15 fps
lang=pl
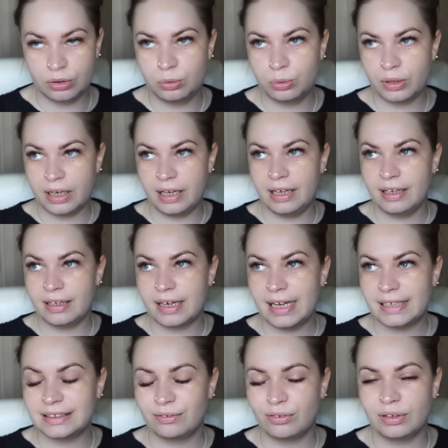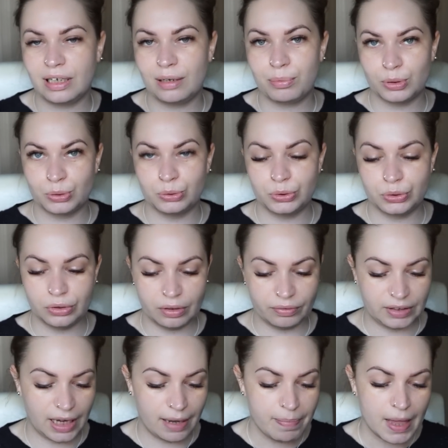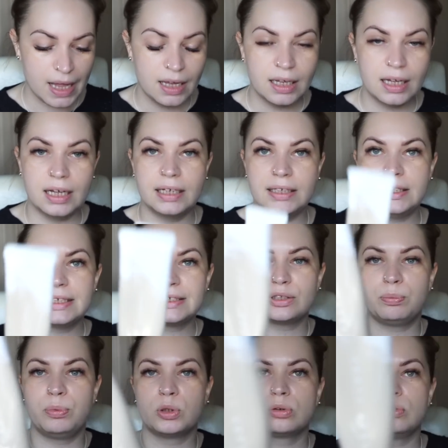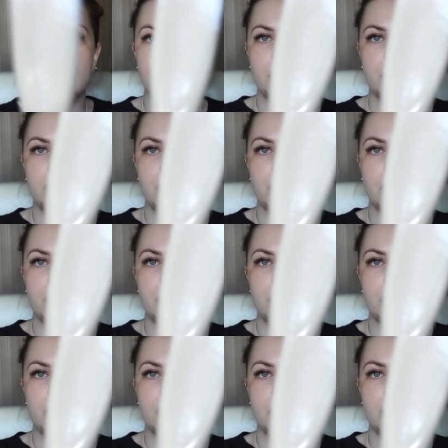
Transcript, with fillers: które razem wyglądają po prostu cudownie. E, jest to podkład